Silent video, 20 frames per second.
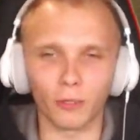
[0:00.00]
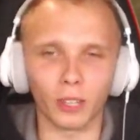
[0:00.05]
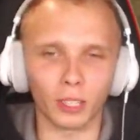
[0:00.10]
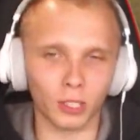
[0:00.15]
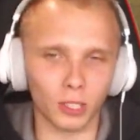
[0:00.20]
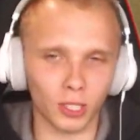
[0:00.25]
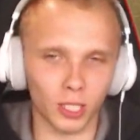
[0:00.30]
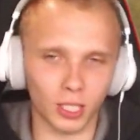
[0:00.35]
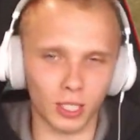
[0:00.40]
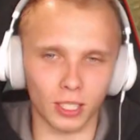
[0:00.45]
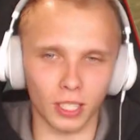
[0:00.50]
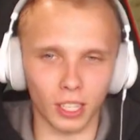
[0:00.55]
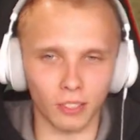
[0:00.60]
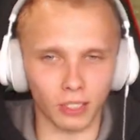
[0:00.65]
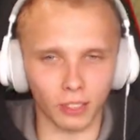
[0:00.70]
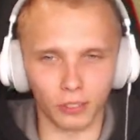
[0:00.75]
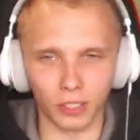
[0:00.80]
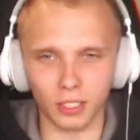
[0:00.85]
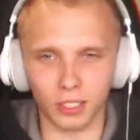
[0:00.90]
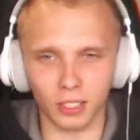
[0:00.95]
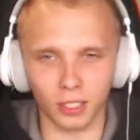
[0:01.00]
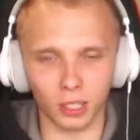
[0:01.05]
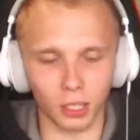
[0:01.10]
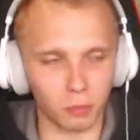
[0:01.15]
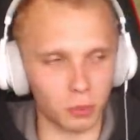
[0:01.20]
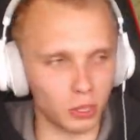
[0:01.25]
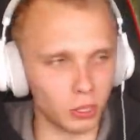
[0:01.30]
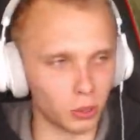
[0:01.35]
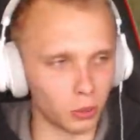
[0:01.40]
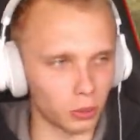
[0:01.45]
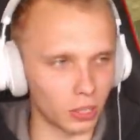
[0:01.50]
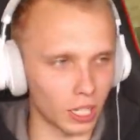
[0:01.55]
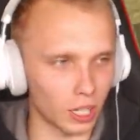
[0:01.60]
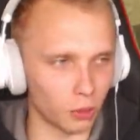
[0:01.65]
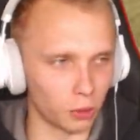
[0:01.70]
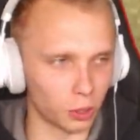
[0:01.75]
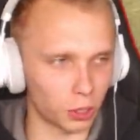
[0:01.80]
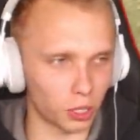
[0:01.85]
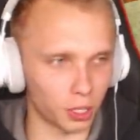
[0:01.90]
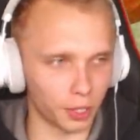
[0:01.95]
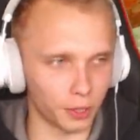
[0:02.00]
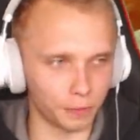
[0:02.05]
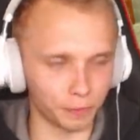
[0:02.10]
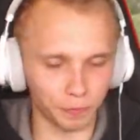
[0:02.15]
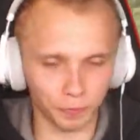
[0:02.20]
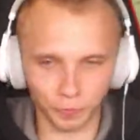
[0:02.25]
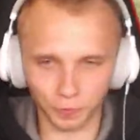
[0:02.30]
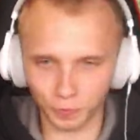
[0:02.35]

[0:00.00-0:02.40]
faktycznie save'a, więc gdyby nie udało się